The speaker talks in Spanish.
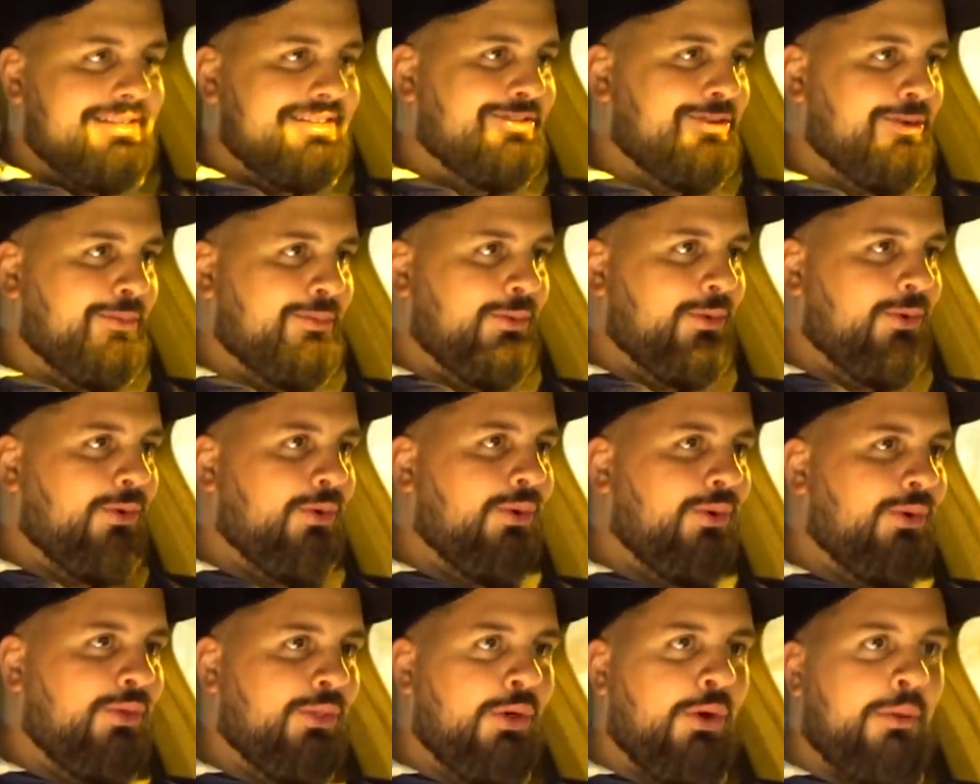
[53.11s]

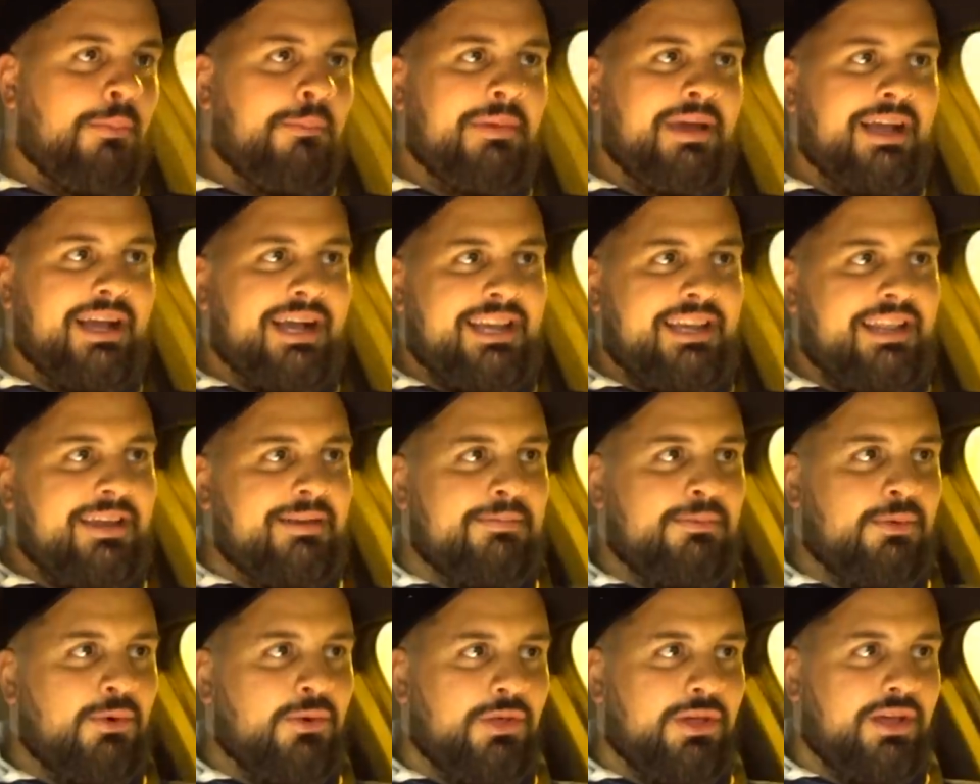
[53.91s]
como dos
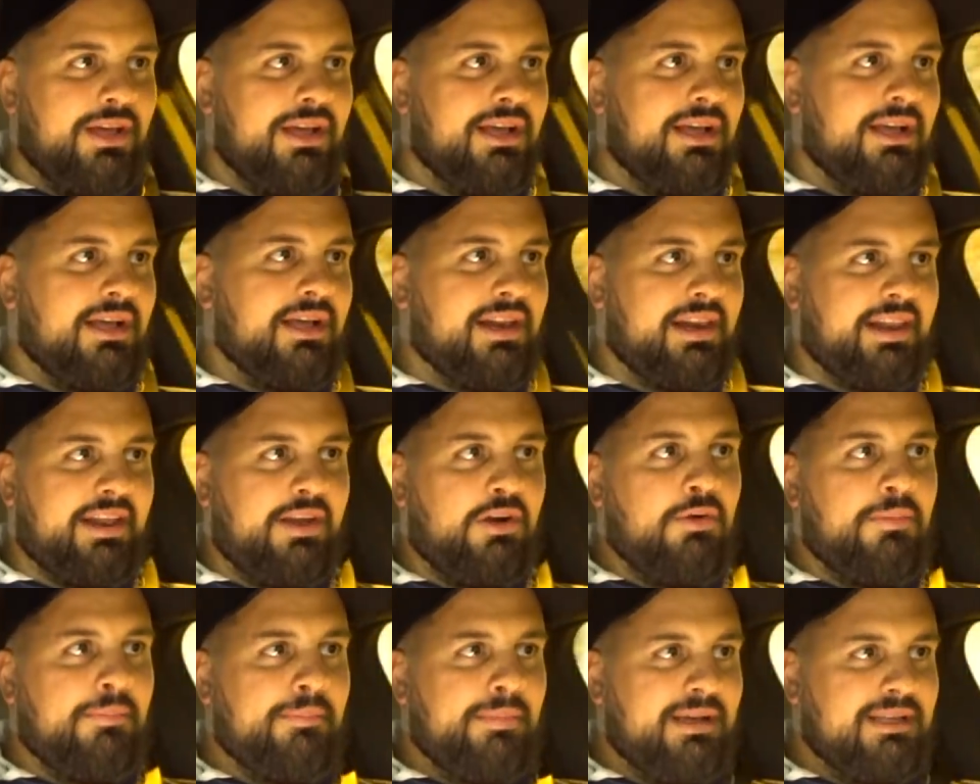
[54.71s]
mecanismos de
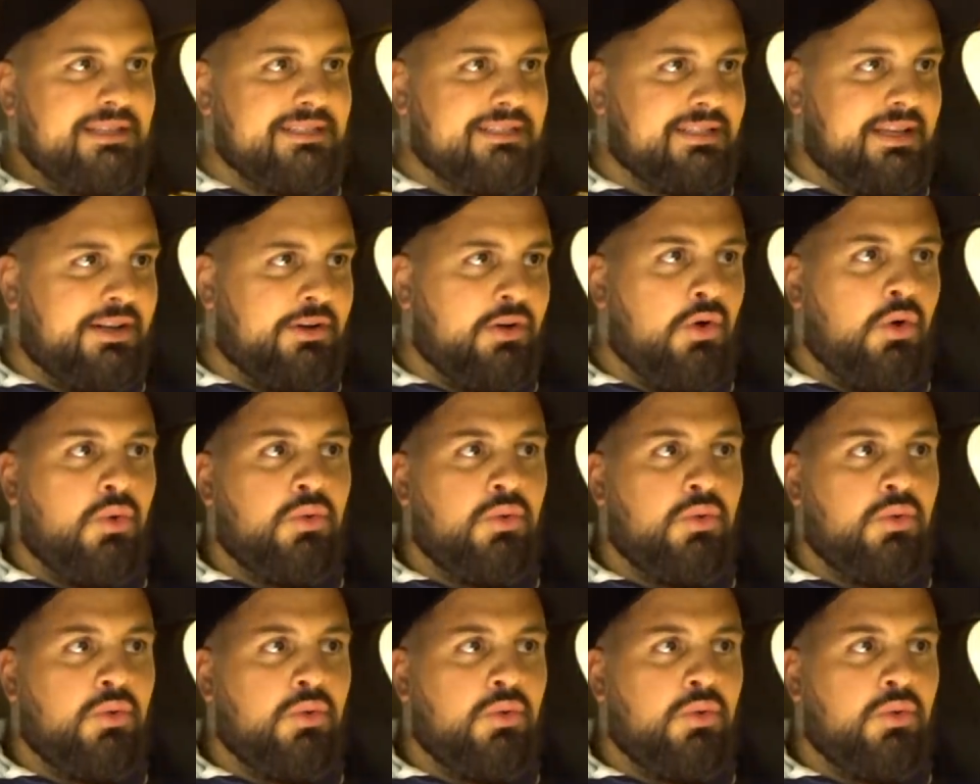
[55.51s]
recompensa, ¿no?